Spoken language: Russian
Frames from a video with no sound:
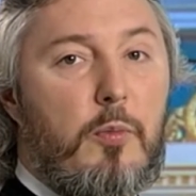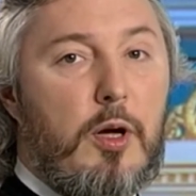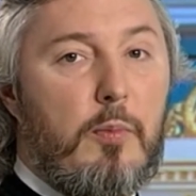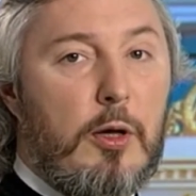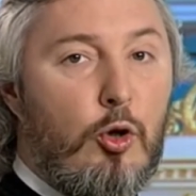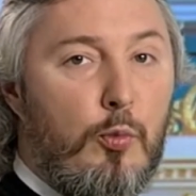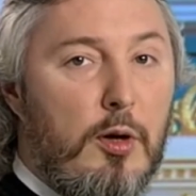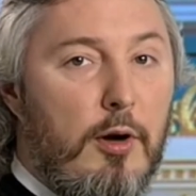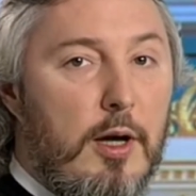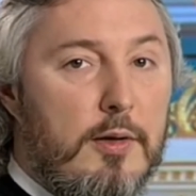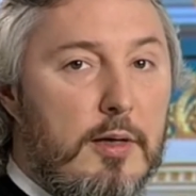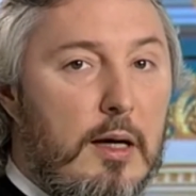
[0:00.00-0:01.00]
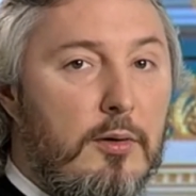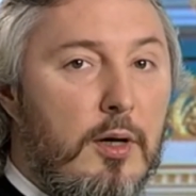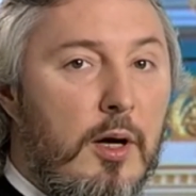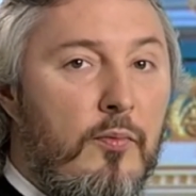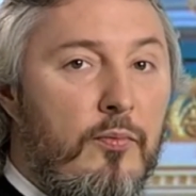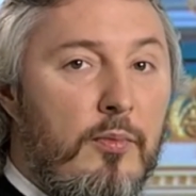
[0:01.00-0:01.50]
преподобного
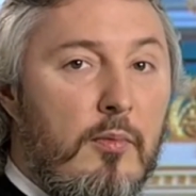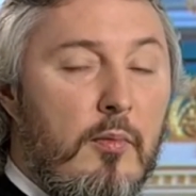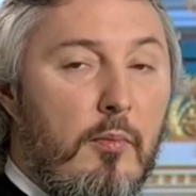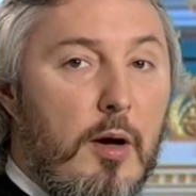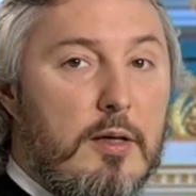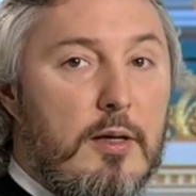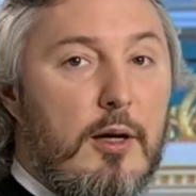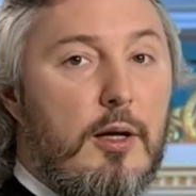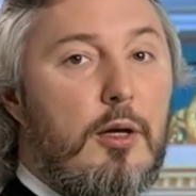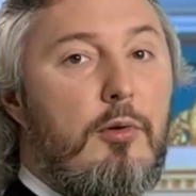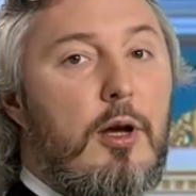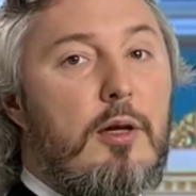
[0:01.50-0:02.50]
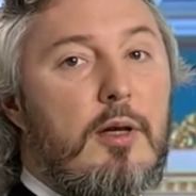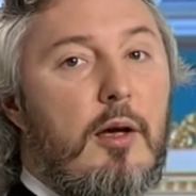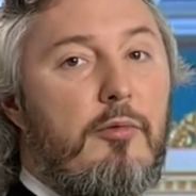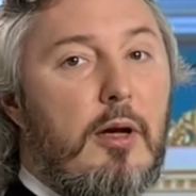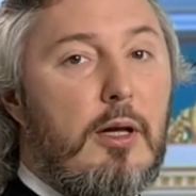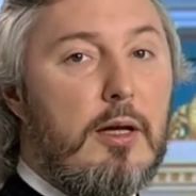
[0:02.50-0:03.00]
Александра последовали за
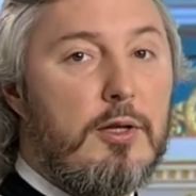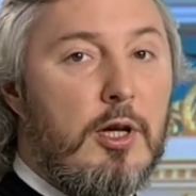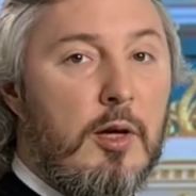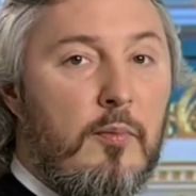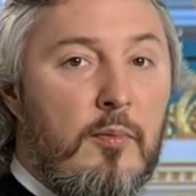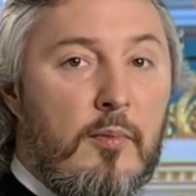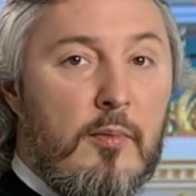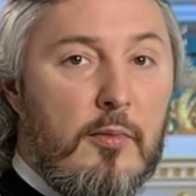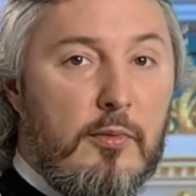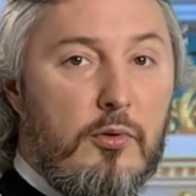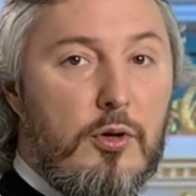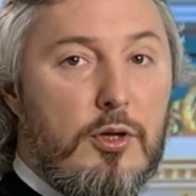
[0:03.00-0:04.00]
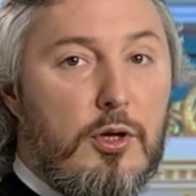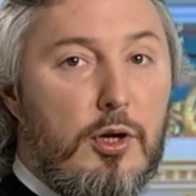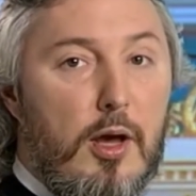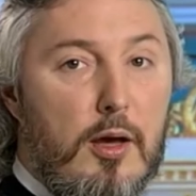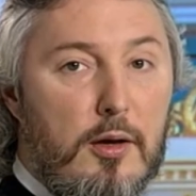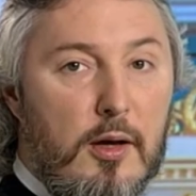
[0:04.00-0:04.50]
Афанасием в
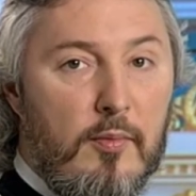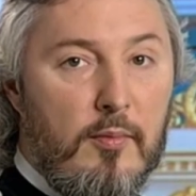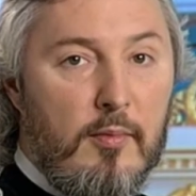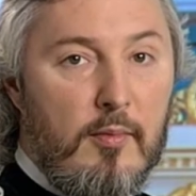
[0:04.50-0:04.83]
уединение –